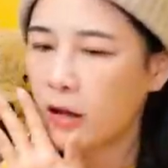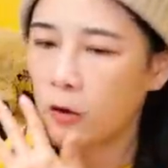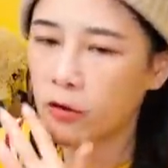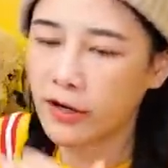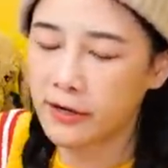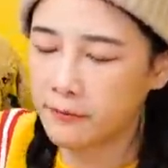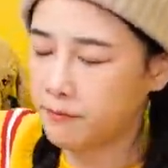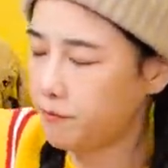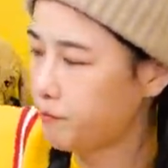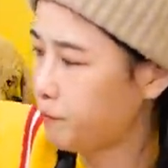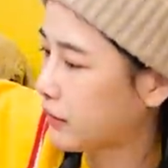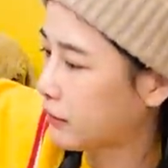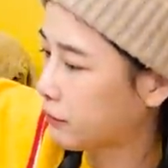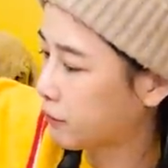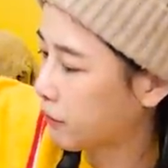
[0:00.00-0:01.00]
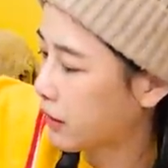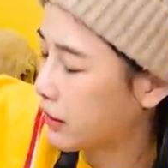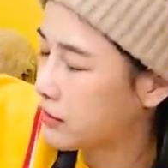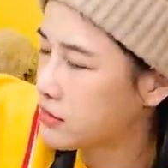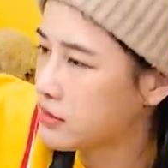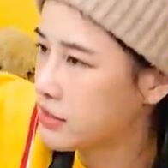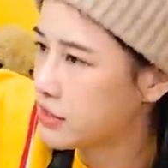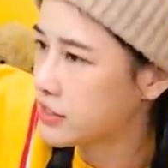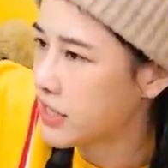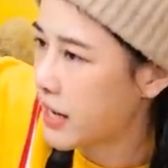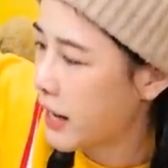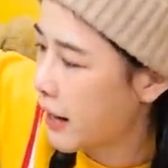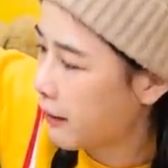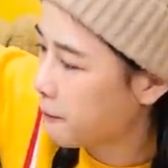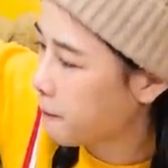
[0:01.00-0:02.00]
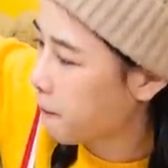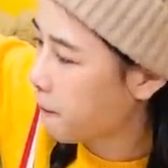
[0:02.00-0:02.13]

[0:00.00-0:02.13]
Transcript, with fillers: OK，接下来